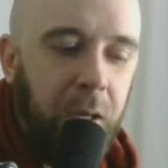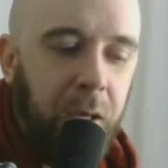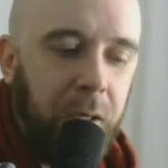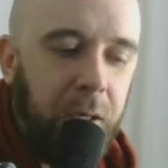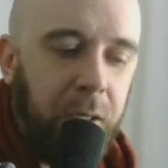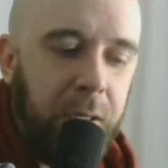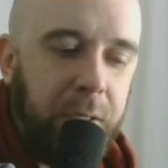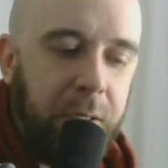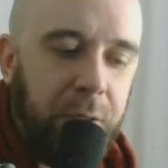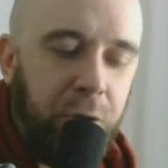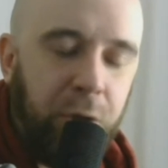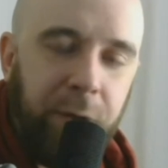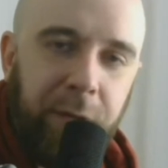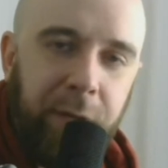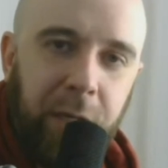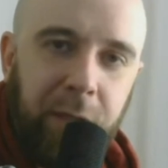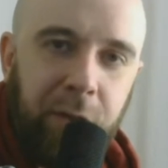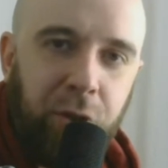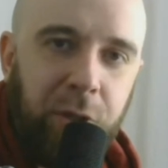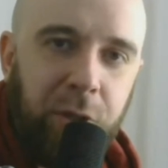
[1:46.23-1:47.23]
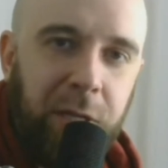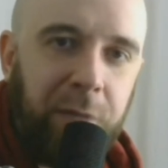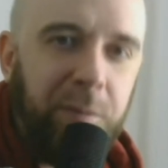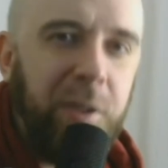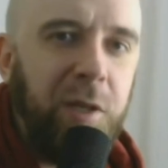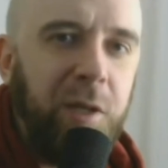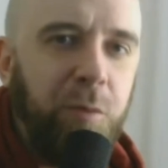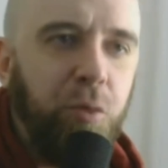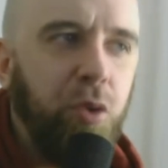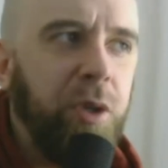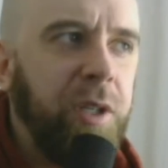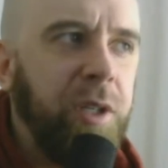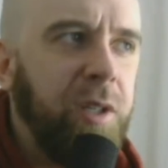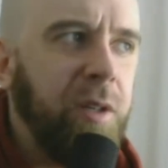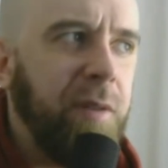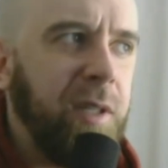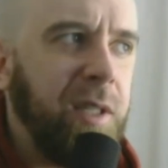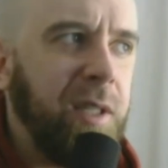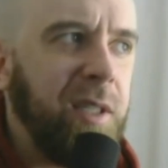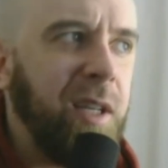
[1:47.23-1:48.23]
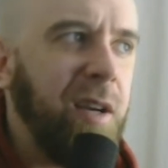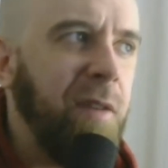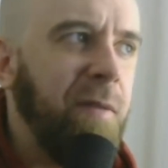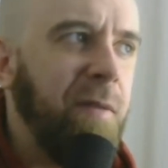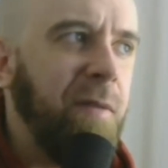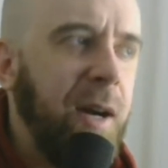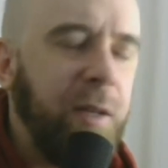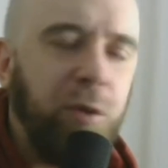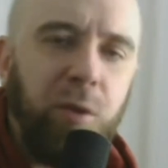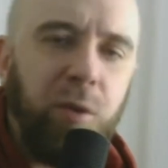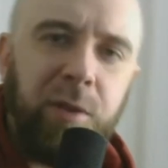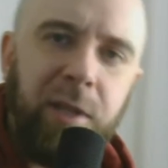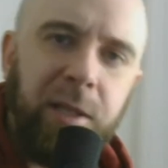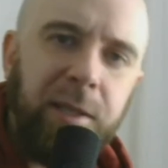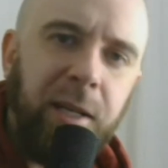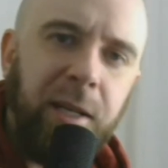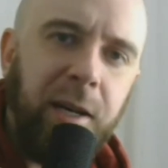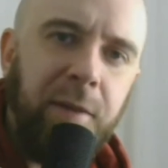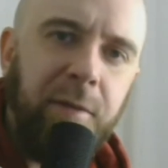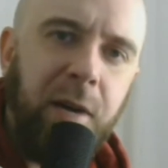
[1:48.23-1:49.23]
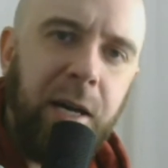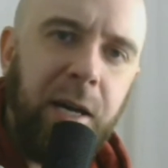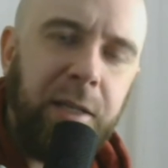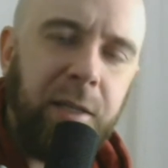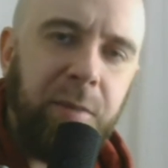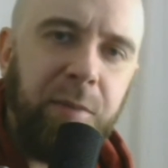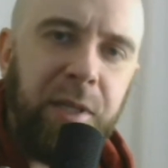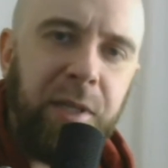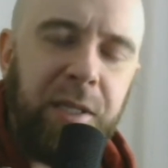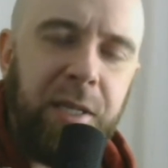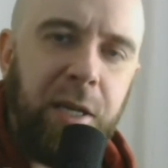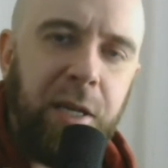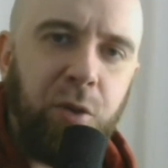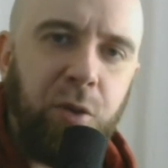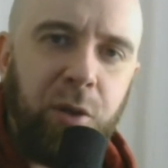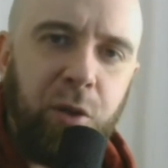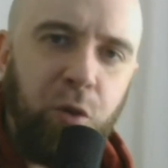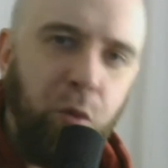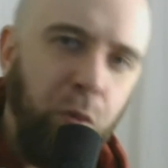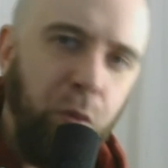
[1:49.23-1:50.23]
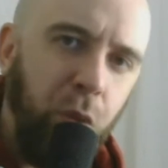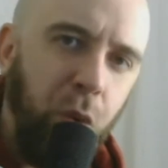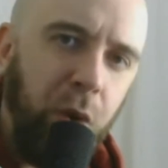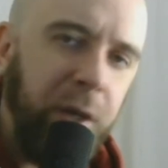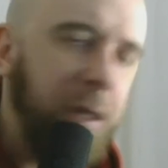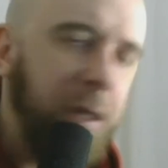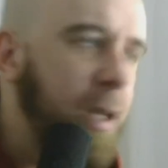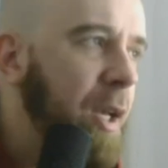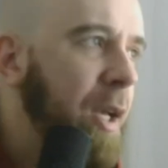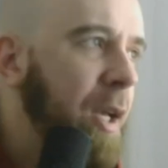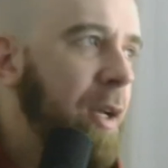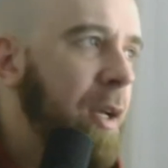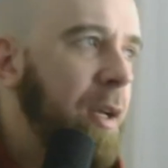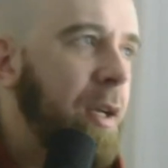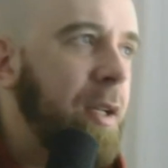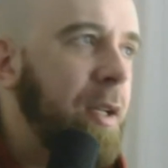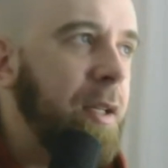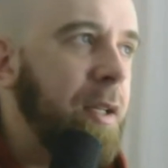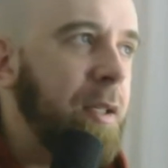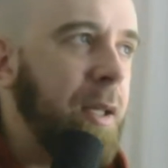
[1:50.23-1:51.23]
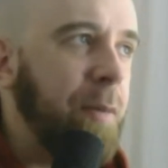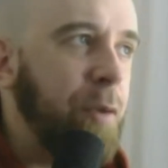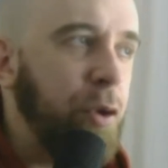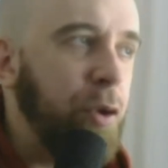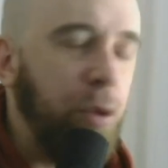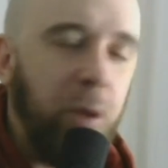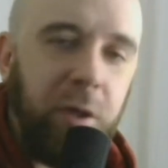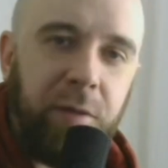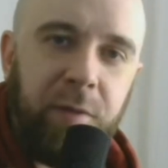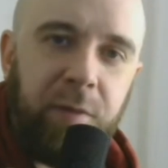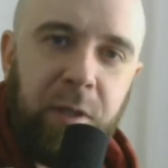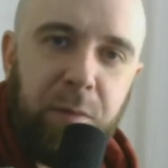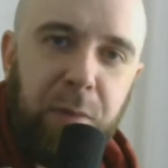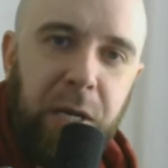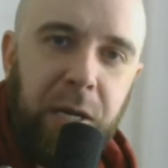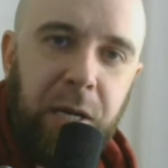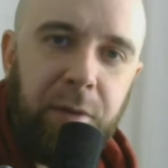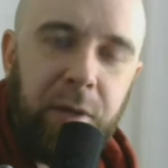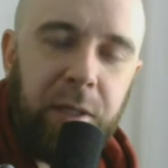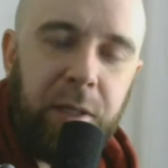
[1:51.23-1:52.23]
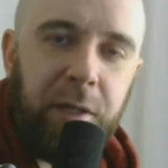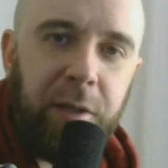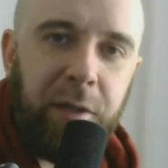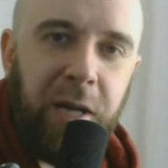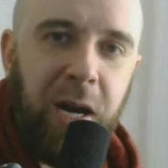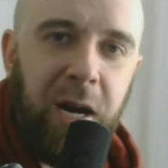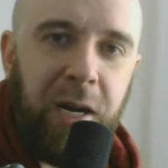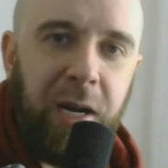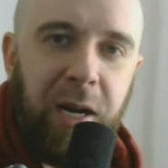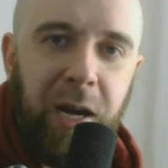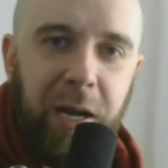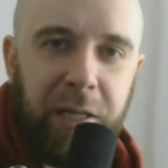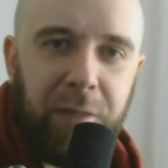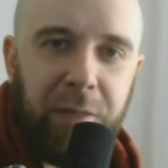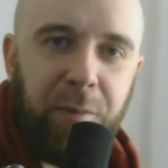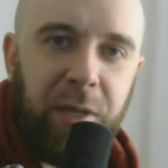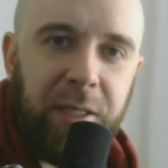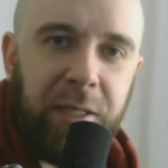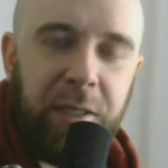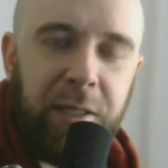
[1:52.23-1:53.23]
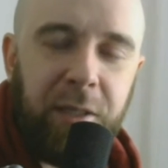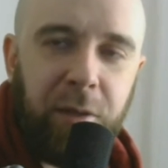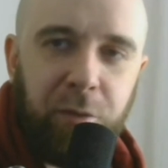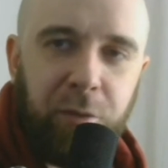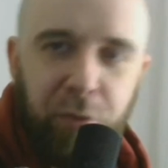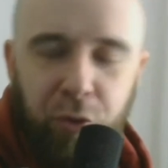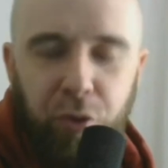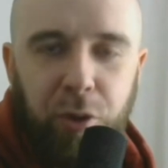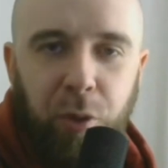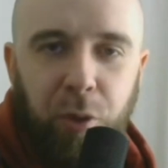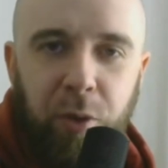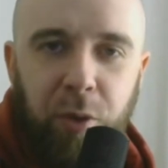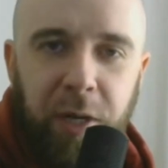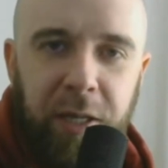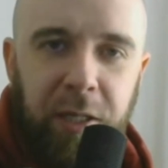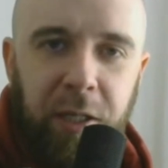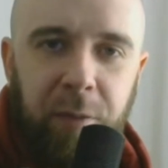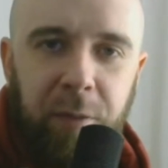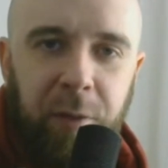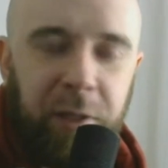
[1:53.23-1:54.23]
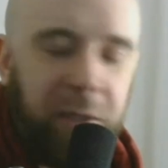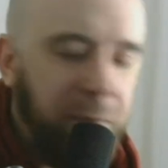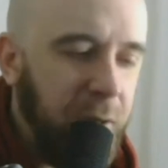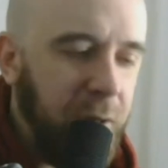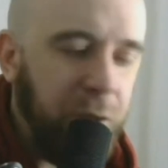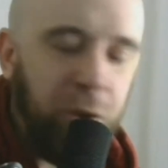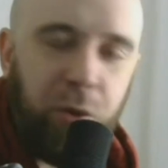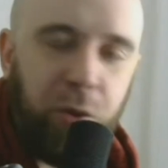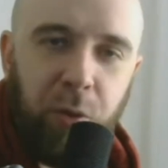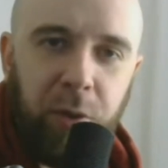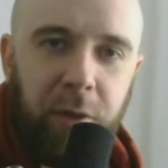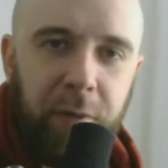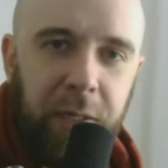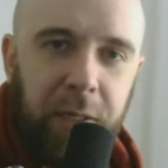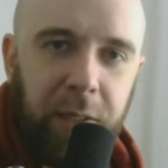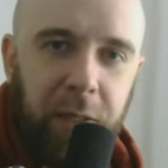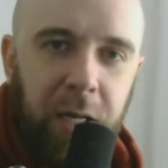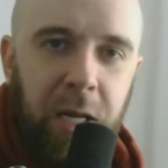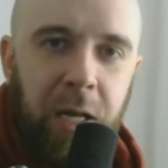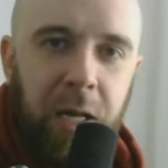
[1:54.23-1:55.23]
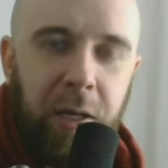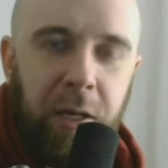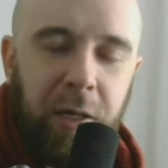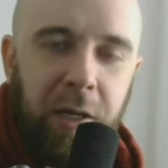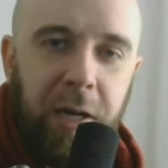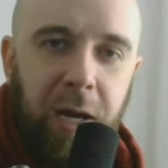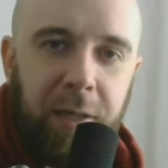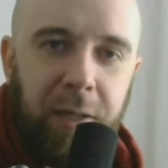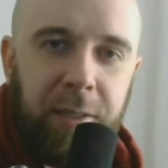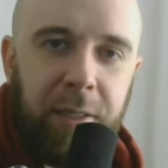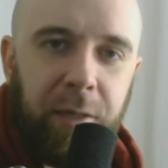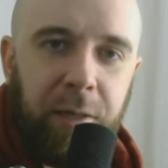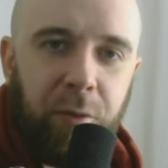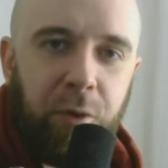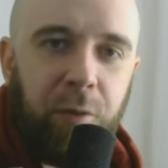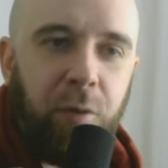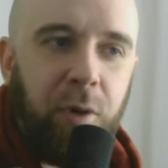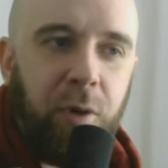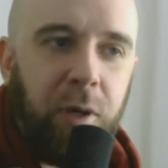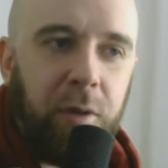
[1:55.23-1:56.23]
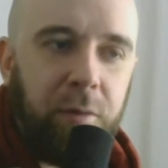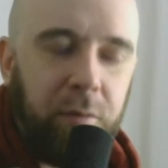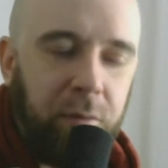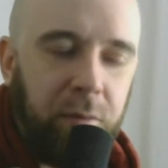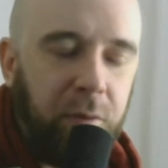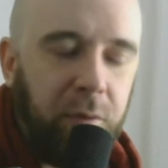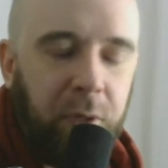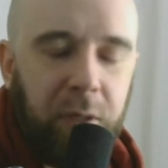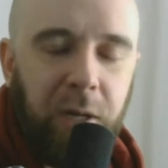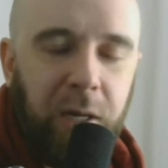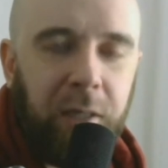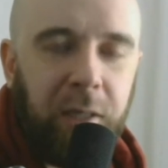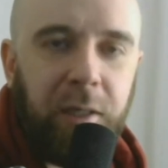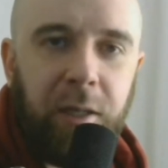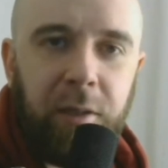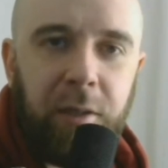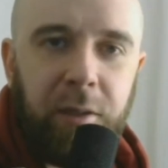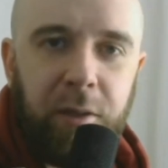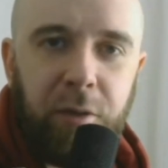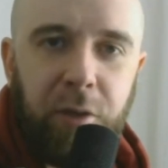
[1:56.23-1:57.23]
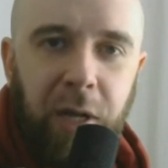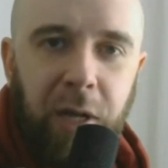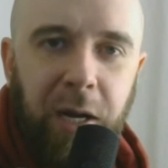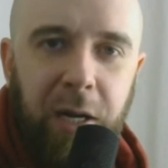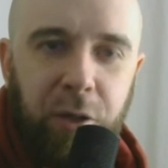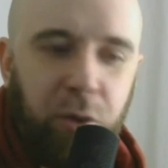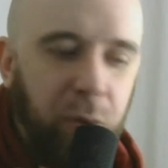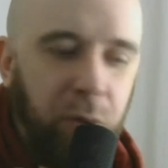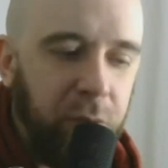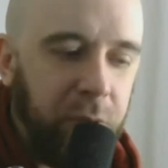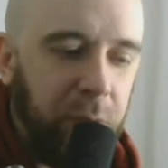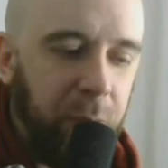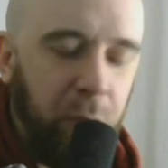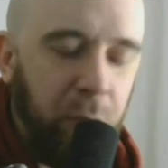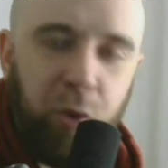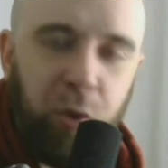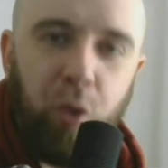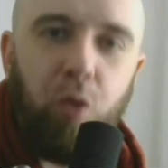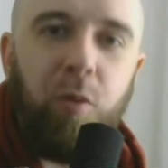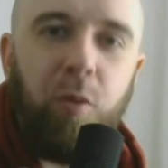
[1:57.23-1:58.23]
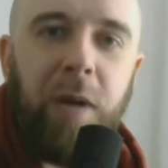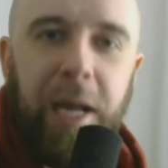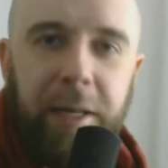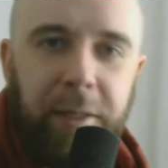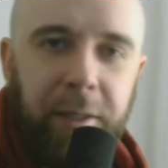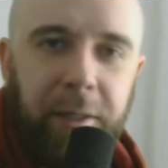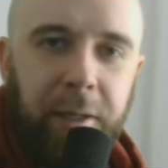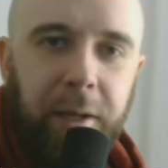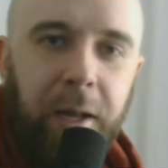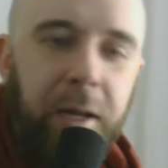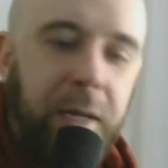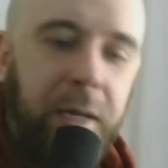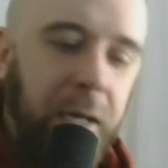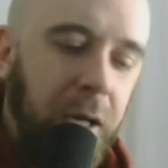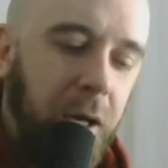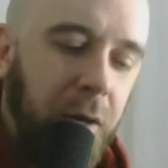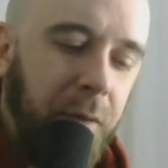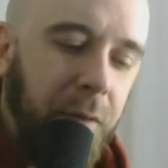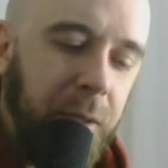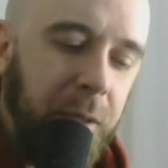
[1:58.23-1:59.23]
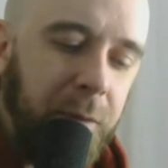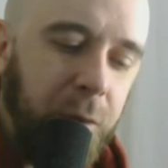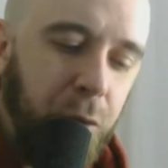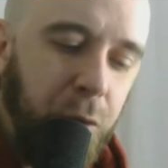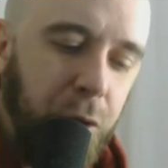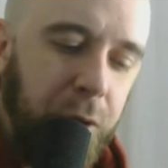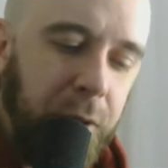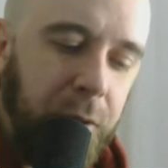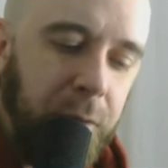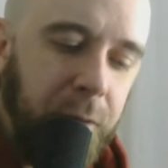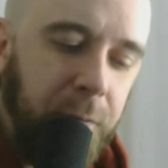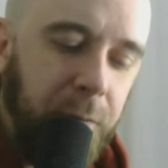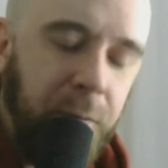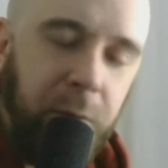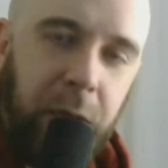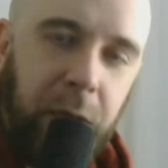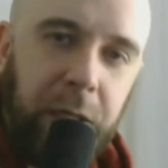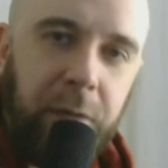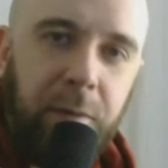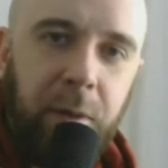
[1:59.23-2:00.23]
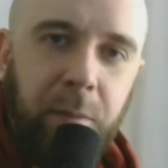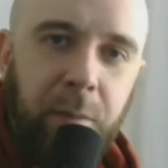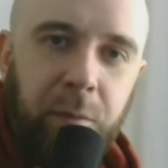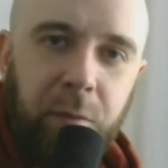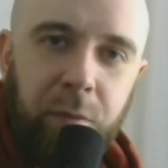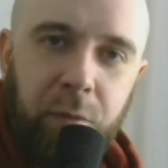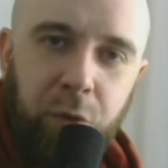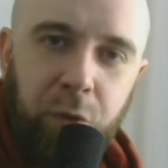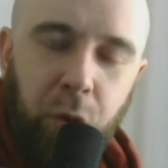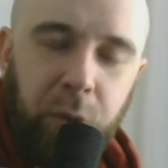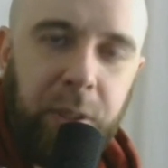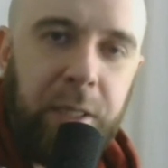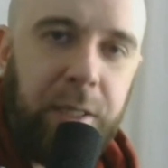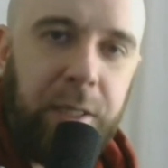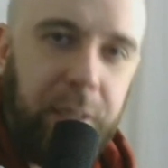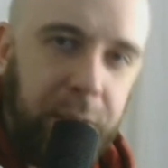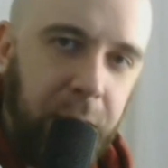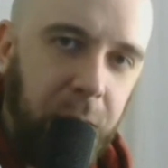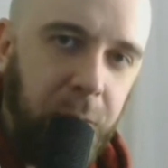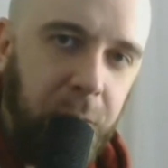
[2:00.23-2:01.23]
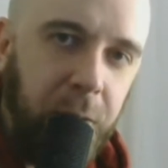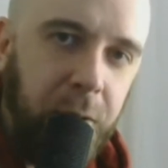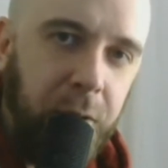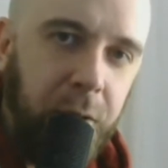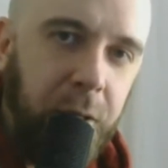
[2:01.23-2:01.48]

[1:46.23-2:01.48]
И если человек начинает манипулировать, атаковать, контратаковать, объяснять, что ты тупой, или там еще раз высмеивать, говорит, ха-ха, я тебя задел, что такой ранимый, неважно, что он говорит, реакция у него ну, какая-то такая, что он типа усугубляет это, да. В этом случае это вам четкий сигнал,